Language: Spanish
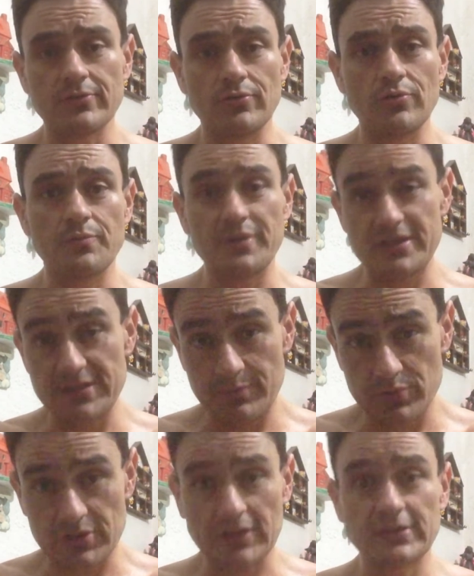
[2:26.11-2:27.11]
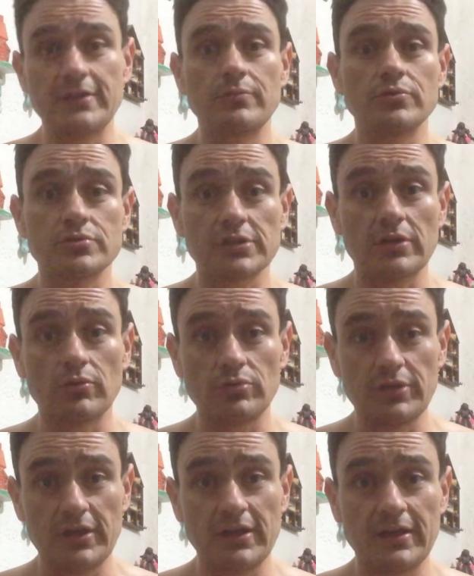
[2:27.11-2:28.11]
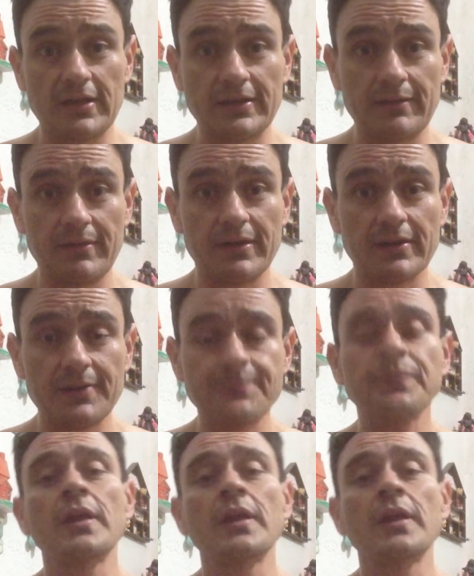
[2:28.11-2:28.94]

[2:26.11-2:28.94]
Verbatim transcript: o principios activos que contienen el té verde